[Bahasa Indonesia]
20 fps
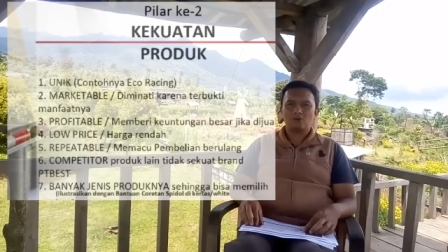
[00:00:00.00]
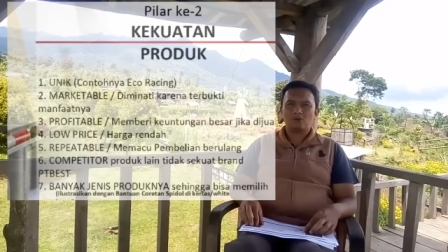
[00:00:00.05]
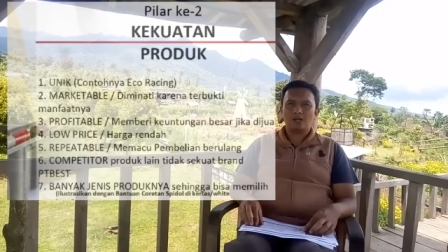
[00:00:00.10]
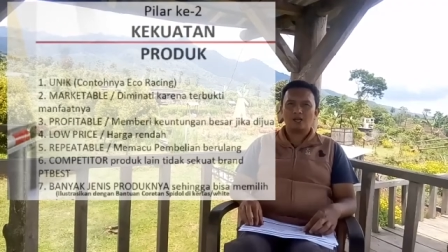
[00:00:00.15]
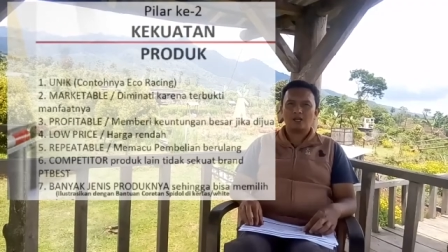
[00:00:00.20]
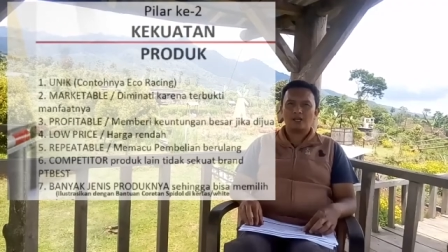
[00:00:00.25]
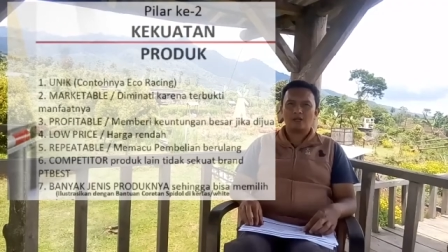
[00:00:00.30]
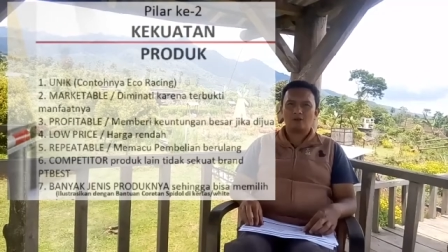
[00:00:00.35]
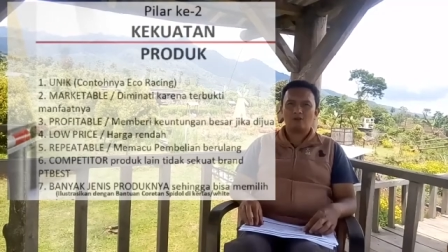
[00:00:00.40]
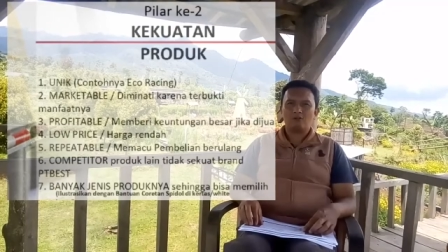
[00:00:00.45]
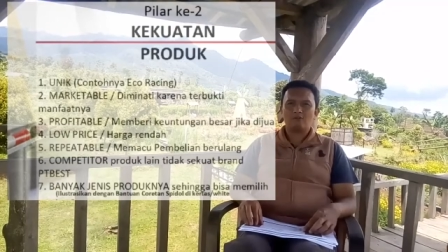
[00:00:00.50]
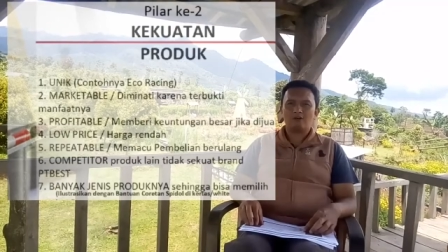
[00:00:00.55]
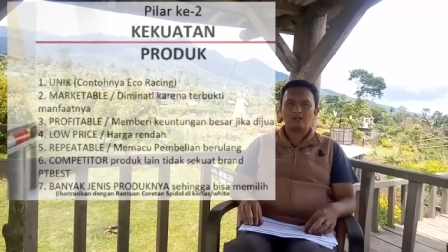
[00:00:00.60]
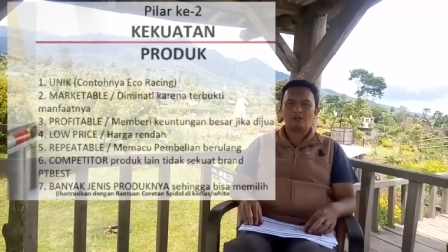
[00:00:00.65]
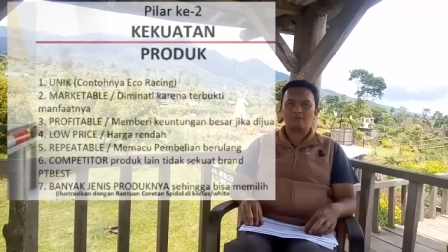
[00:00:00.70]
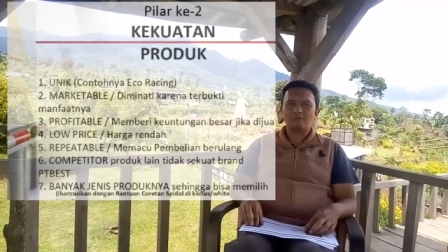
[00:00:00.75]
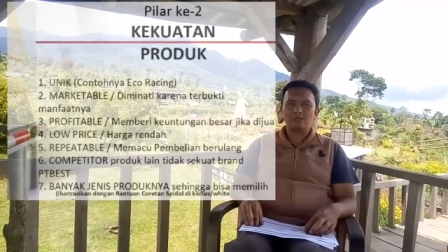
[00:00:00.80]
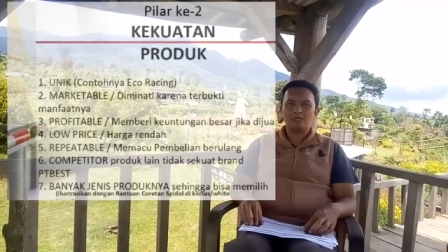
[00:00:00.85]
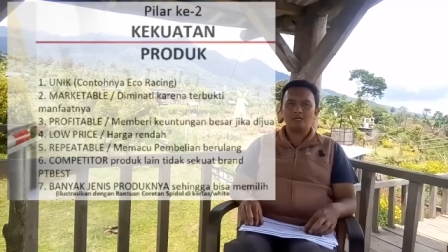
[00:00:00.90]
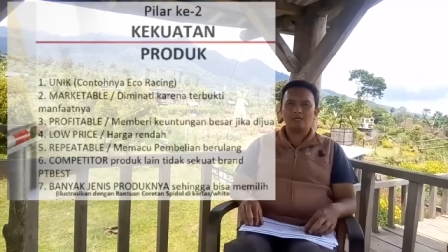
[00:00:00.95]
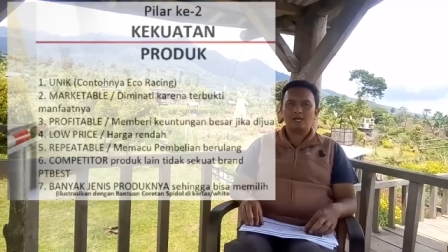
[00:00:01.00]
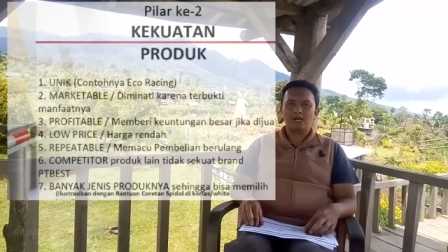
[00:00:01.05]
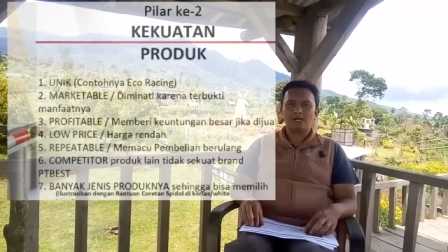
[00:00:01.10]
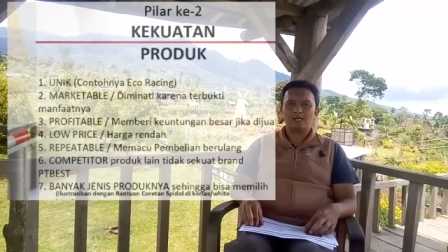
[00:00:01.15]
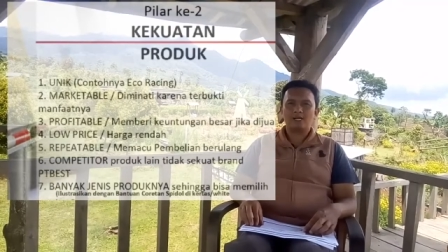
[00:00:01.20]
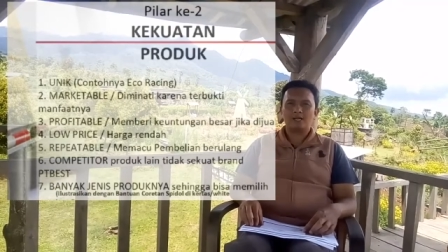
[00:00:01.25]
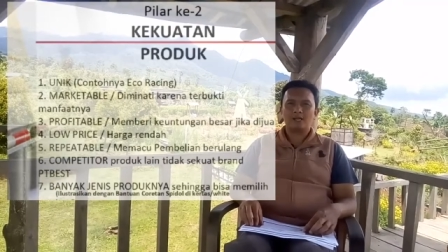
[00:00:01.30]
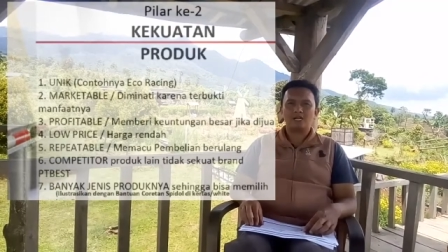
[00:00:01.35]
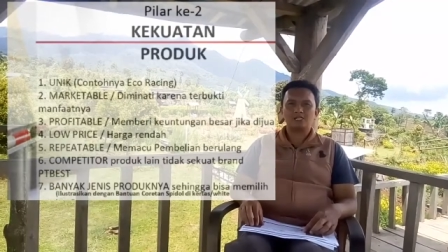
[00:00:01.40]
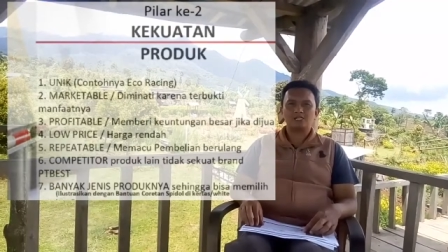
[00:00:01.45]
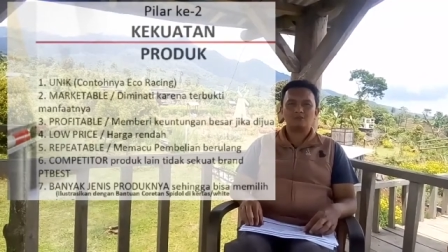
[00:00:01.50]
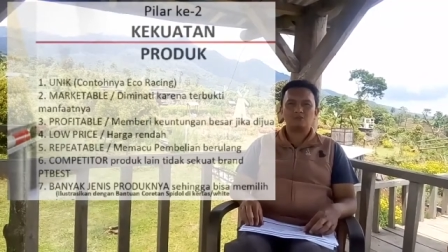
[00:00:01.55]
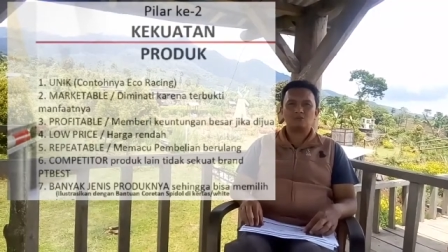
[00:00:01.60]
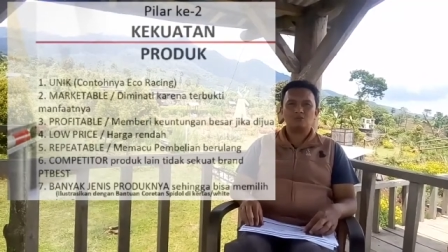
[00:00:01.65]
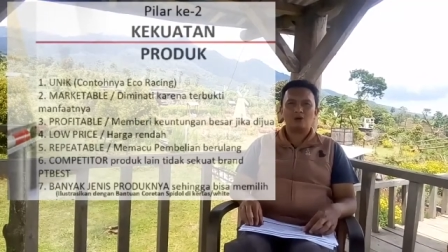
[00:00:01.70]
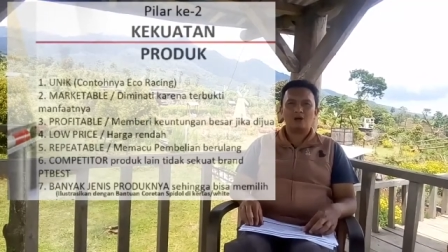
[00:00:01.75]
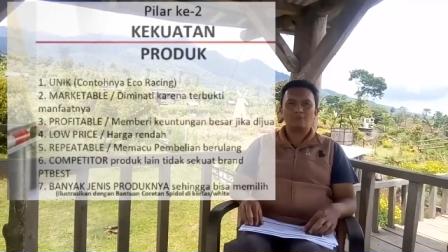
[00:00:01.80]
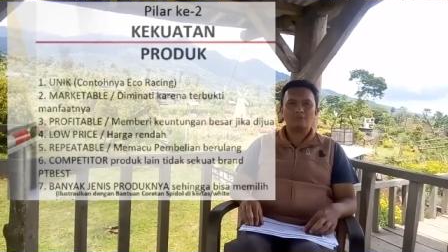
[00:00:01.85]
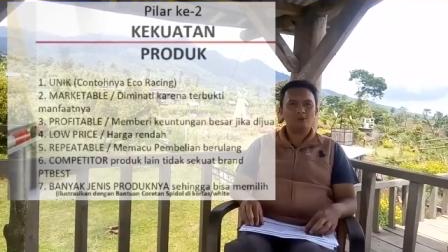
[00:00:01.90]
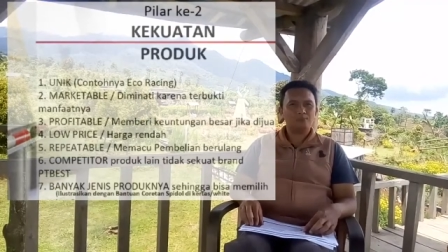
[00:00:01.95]
produk eco farming adalah
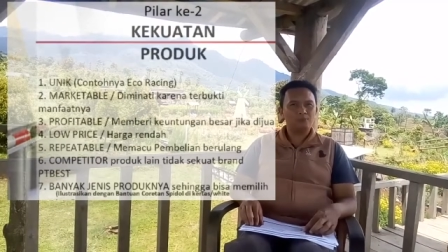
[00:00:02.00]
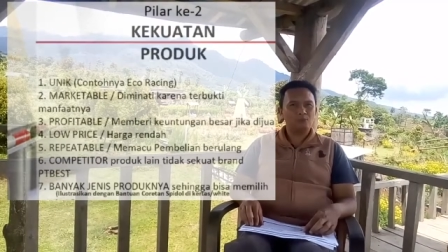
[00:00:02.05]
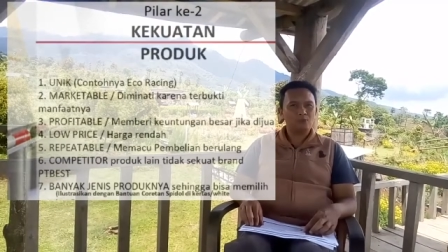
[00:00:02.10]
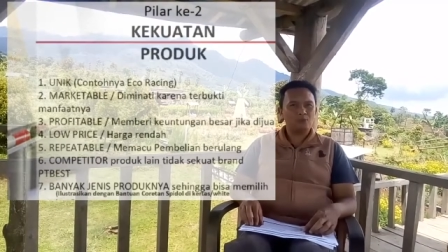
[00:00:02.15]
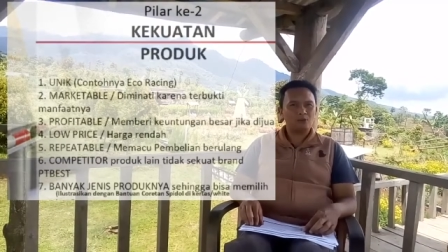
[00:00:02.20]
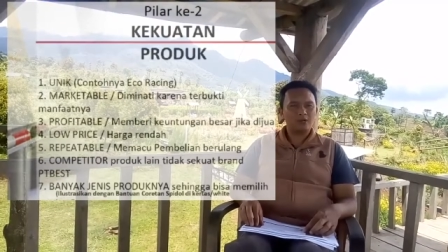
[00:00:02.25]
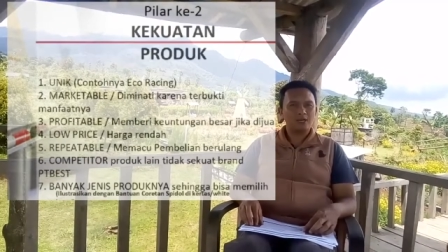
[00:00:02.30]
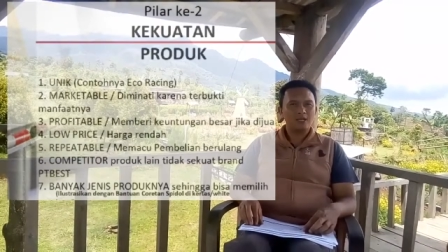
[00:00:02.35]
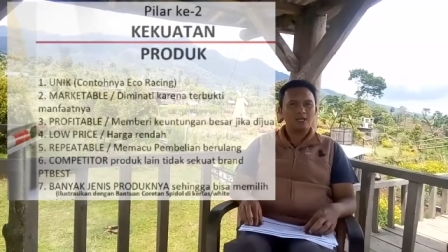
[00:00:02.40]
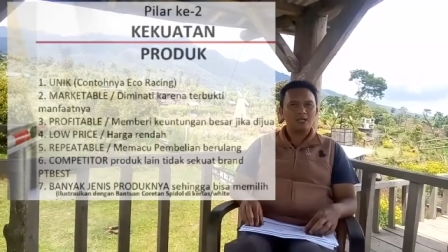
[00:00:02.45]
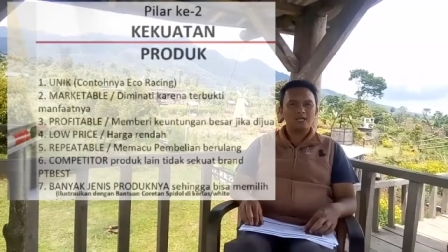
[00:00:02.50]
sebuah pupuk